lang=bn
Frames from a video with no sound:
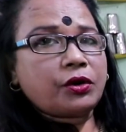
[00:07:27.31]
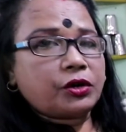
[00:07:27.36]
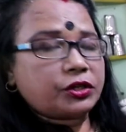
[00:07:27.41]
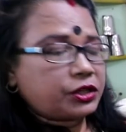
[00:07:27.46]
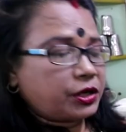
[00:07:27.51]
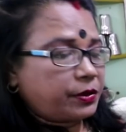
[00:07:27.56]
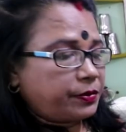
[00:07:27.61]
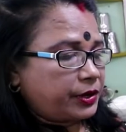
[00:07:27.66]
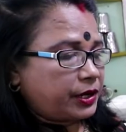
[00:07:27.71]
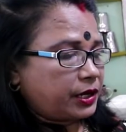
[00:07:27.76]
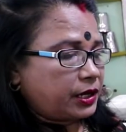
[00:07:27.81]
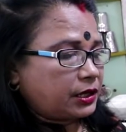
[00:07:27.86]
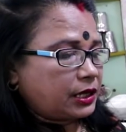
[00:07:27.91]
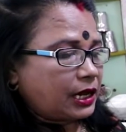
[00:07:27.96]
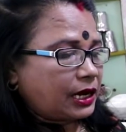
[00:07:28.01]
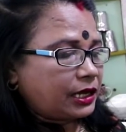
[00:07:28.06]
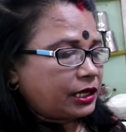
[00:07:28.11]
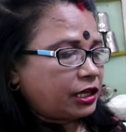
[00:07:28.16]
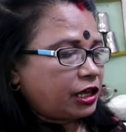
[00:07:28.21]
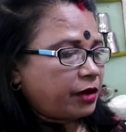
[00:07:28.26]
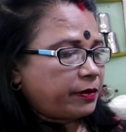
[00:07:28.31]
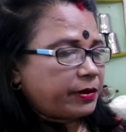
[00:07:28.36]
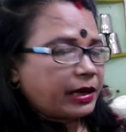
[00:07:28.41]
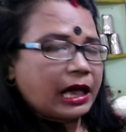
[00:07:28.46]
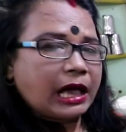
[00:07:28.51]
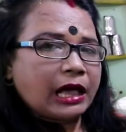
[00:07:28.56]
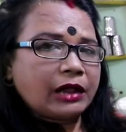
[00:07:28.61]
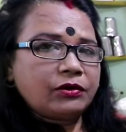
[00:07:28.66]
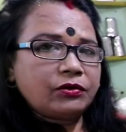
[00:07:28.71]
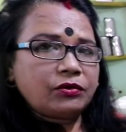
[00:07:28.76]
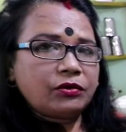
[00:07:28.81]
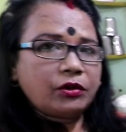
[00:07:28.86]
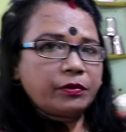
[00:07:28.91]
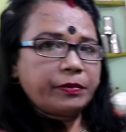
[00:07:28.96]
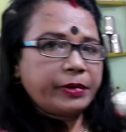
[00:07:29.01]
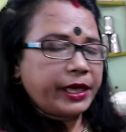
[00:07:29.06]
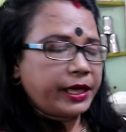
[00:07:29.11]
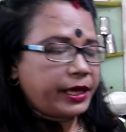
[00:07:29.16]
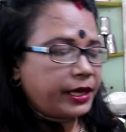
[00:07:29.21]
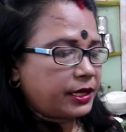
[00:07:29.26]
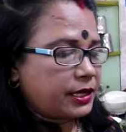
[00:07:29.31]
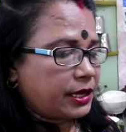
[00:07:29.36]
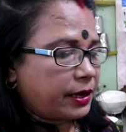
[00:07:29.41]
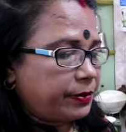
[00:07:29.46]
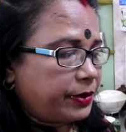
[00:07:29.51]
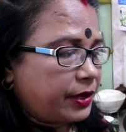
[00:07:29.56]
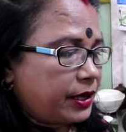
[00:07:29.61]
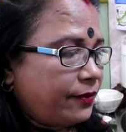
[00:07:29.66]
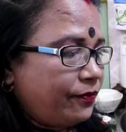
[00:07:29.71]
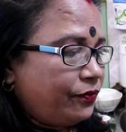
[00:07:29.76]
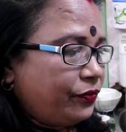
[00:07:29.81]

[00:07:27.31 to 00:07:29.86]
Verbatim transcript: কষাবে না তাহলে কি হবে আলুগুলো ভেঙে যাবে